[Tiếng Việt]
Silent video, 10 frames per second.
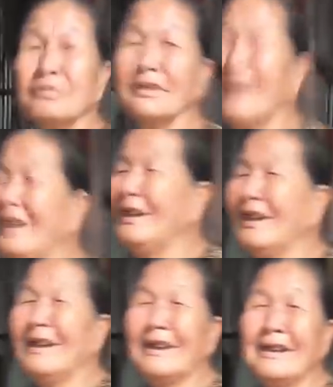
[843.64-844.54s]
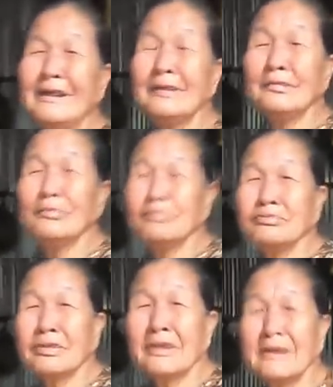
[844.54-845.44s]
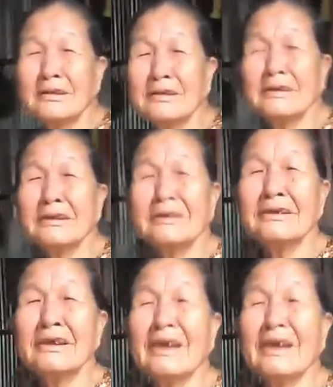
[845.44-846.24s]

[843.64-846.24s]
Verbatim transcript: tư ờ, con ờ, con với cô hà uh,